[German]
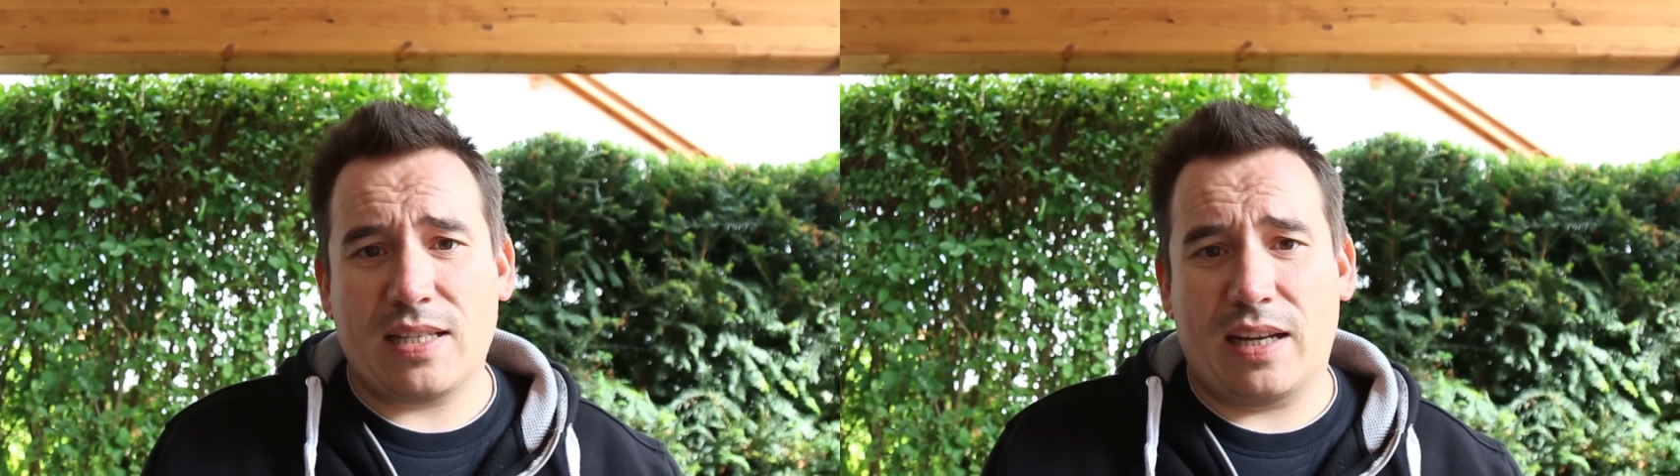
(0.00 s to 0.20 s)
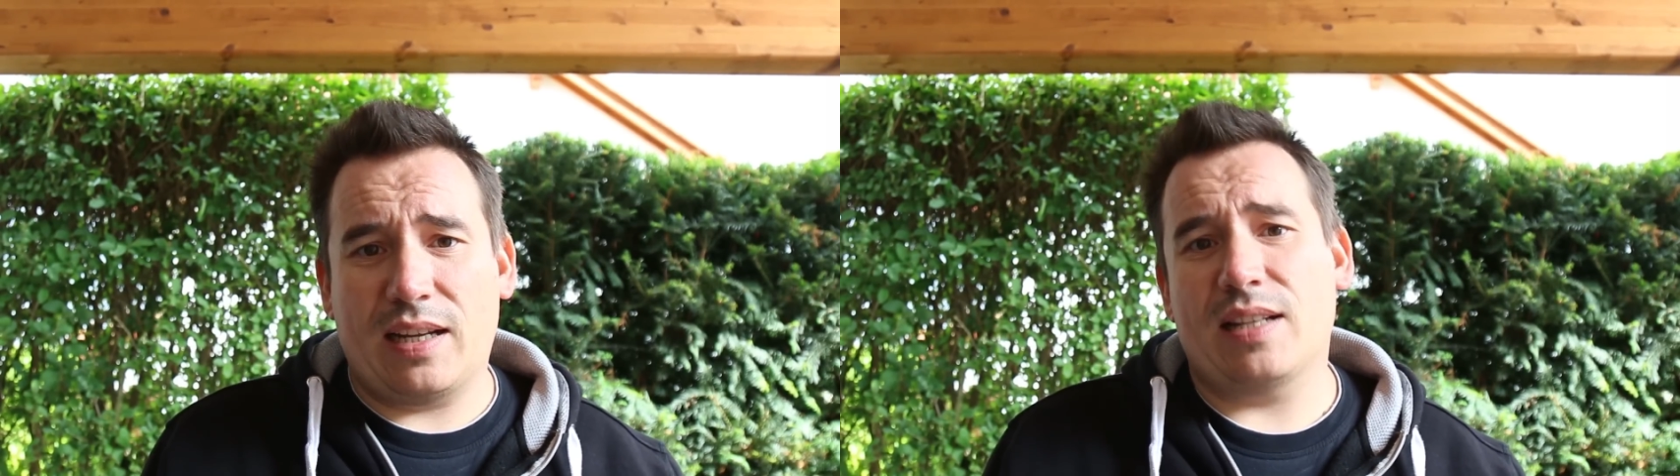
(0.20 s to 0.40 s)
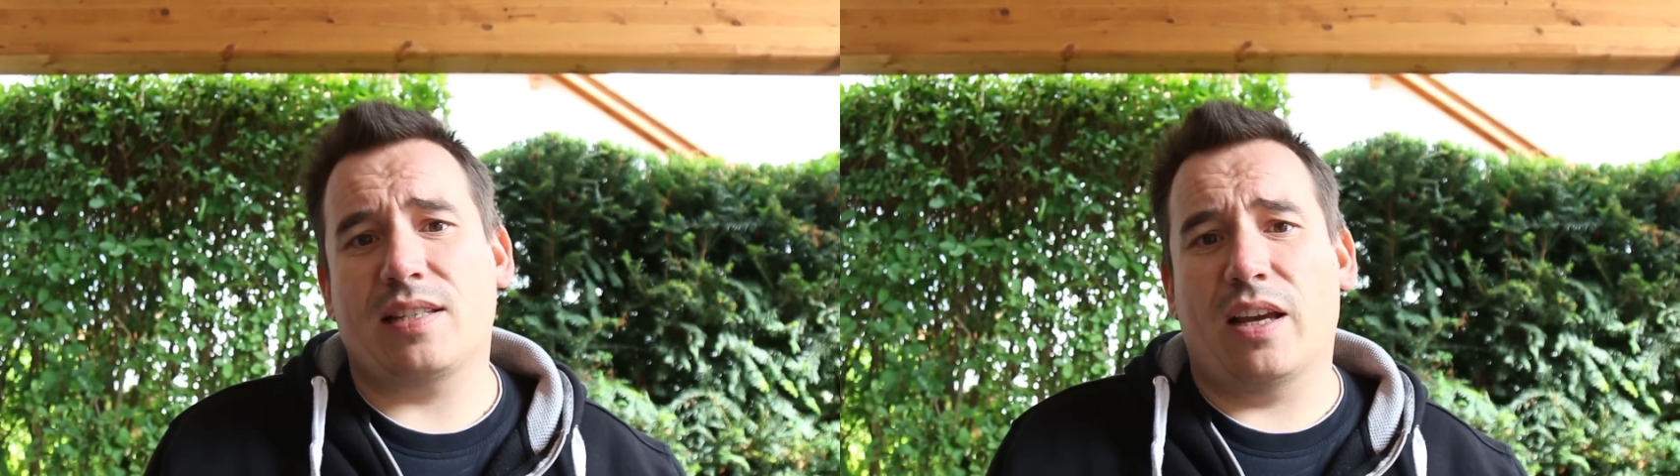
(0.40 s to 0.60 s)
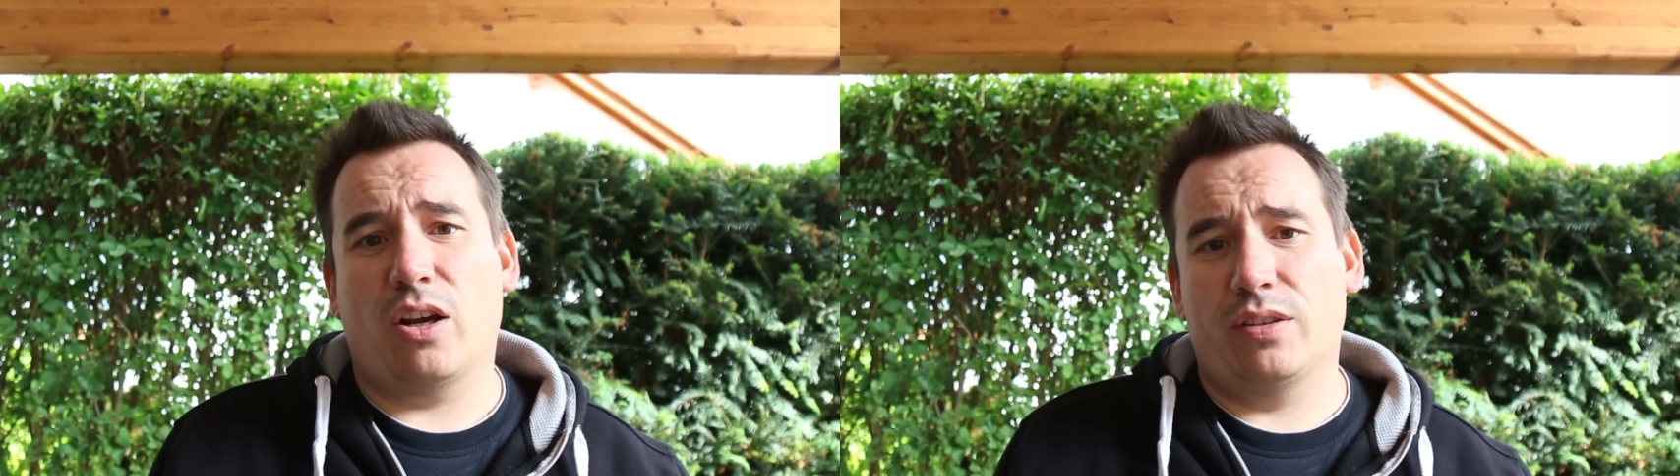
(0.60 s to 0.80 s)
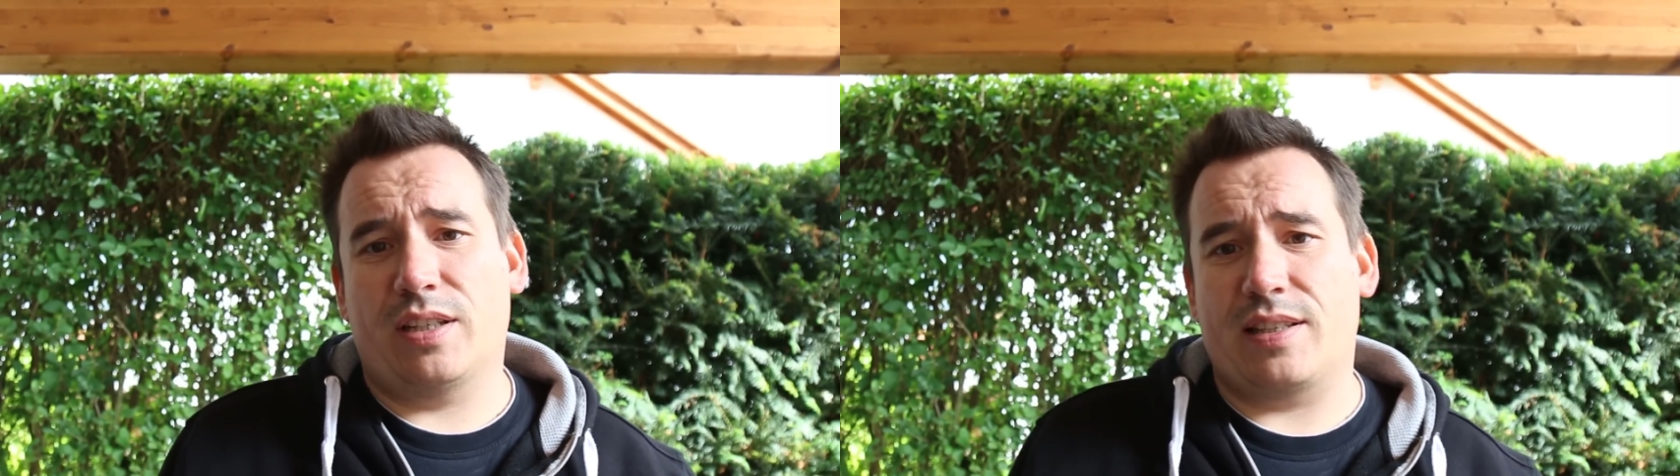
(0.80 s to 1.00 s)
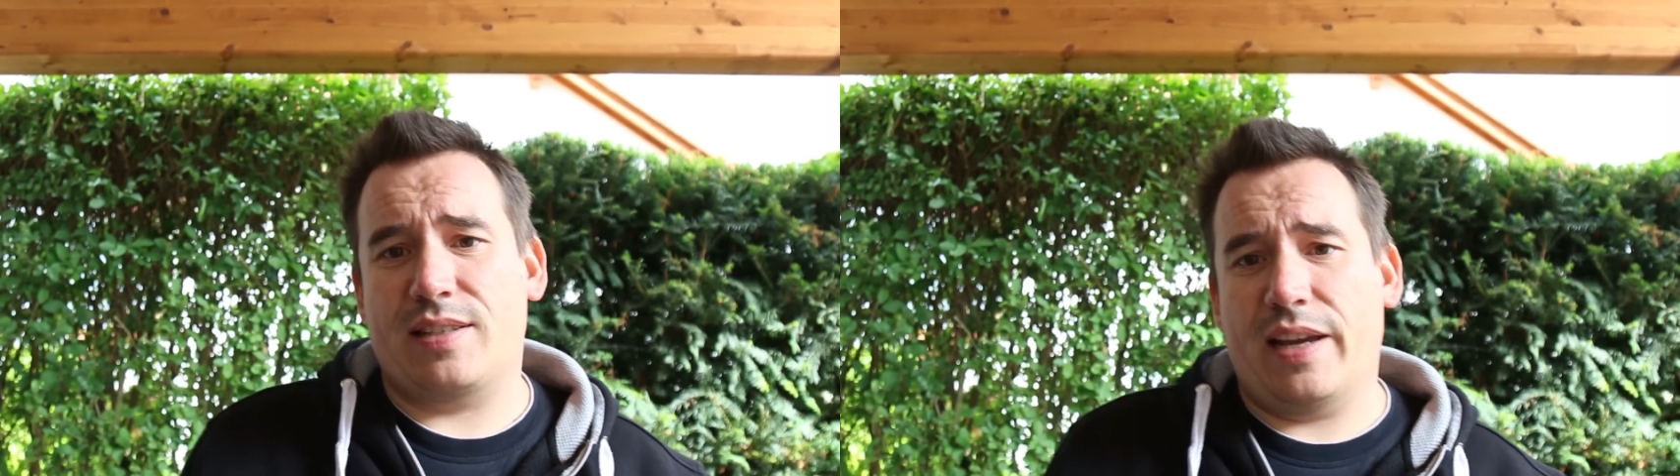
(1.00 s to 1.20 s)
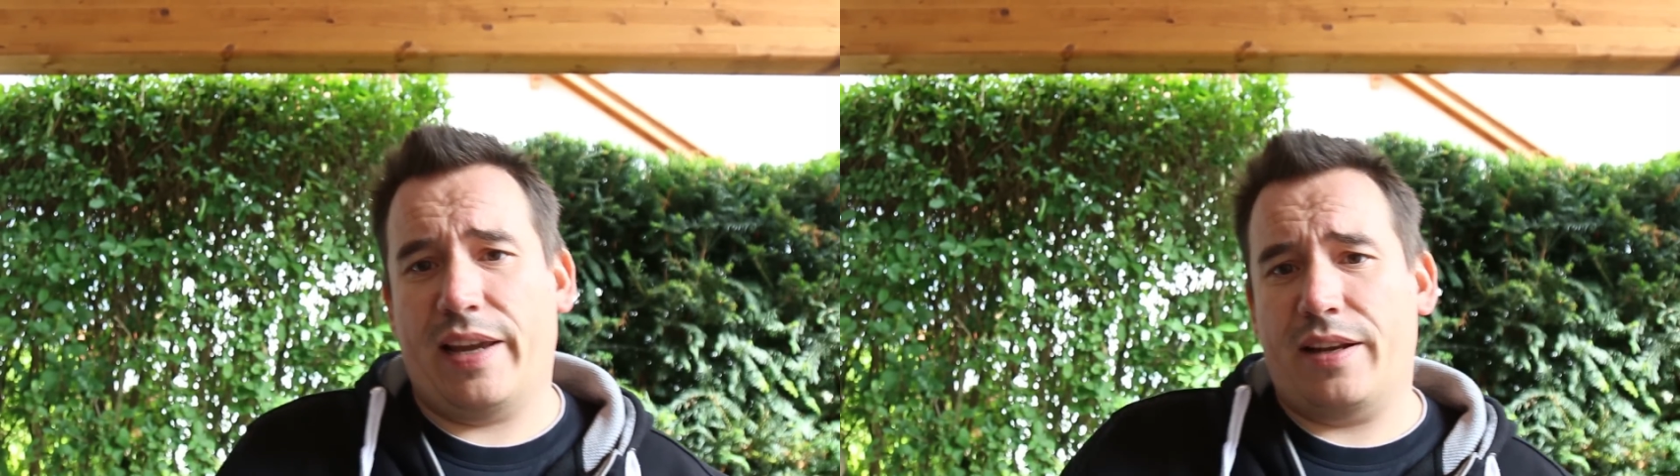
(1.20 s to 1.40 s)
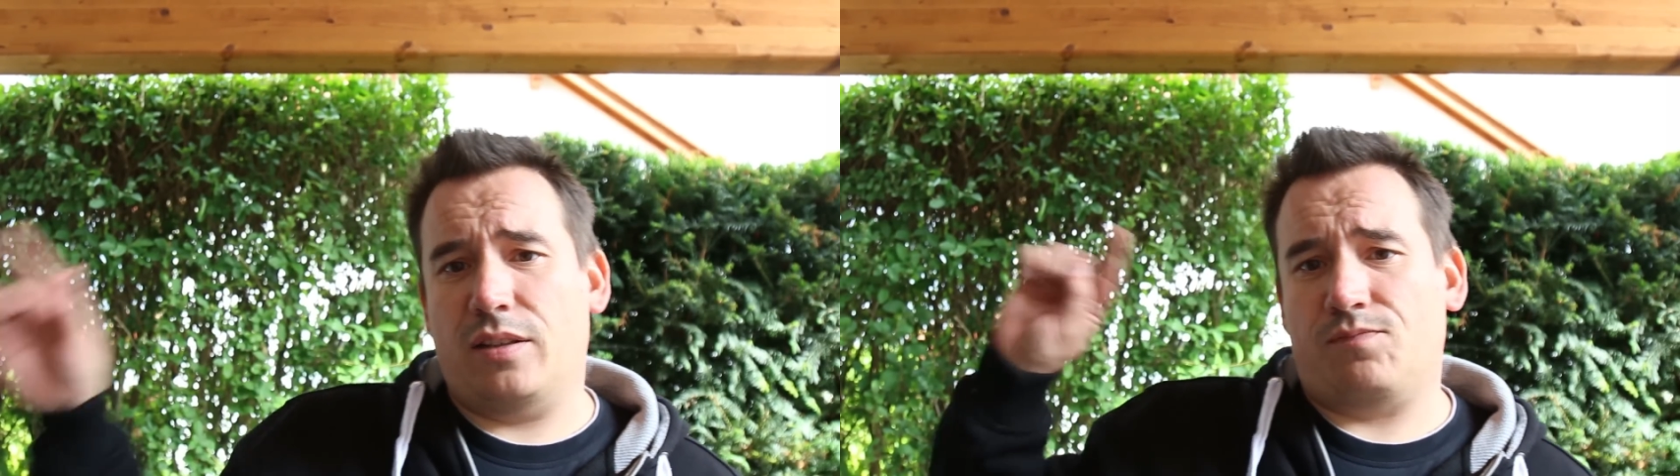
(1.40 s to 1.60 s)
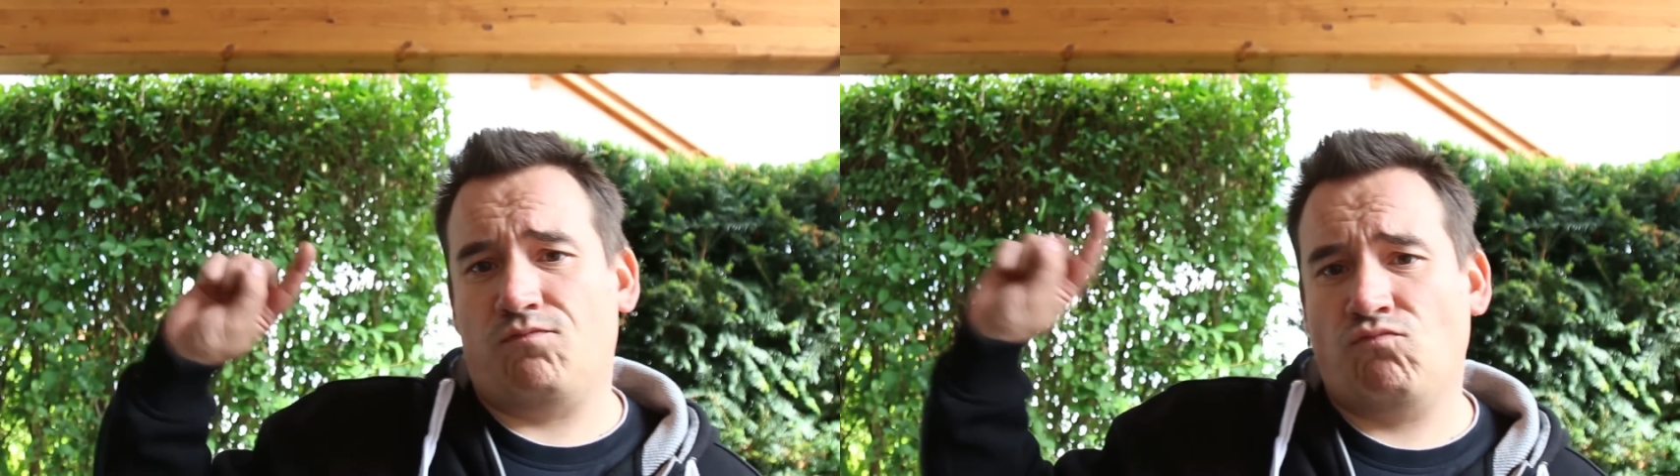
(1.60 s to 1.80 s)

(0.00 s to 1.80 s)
Kanals sein, könnt ihr das jetzt sehr gerne